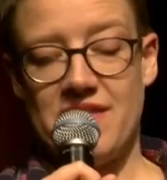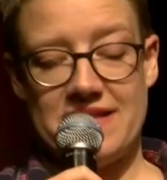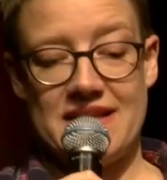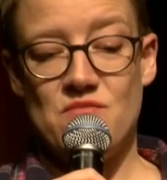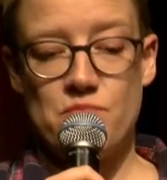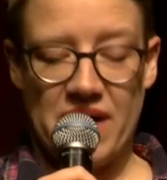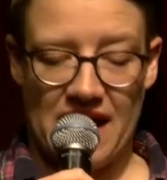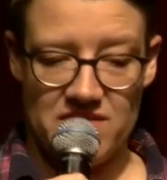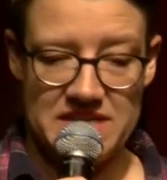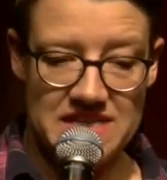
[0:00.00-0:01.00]
quasi
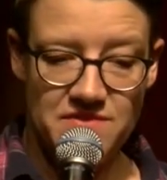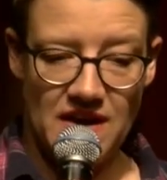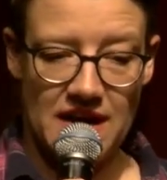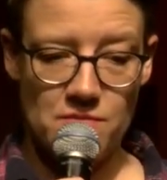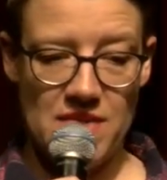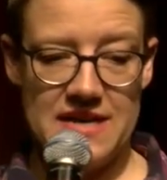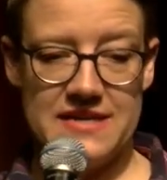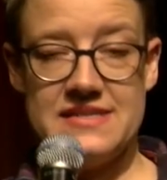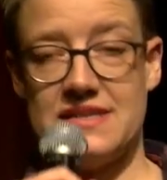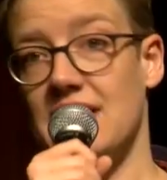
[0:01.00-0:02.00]
präventiv
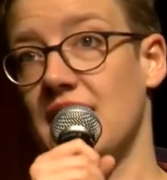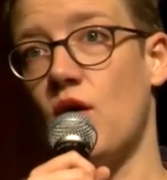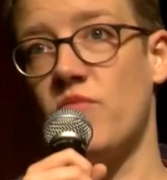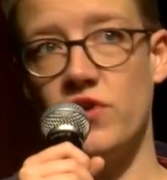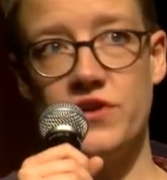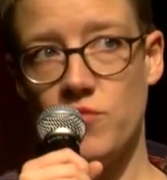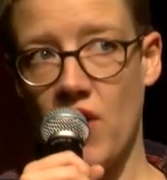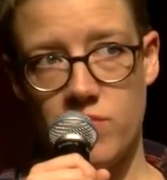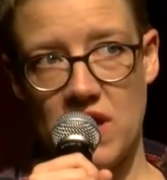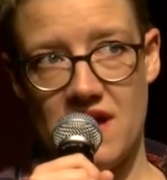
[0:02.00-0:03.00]
angemeldet, obwohl ich
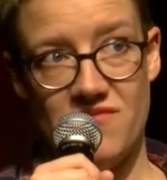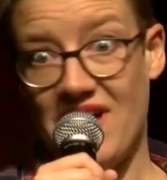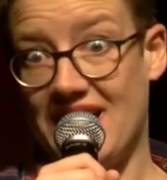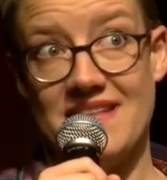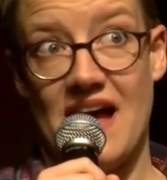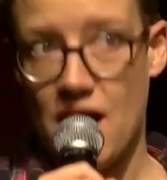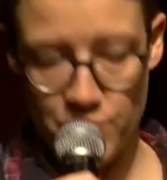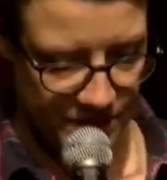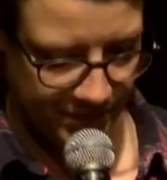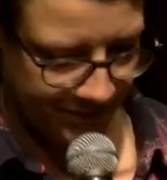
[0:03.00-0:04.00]
überhaupt keinen Fernseher habe.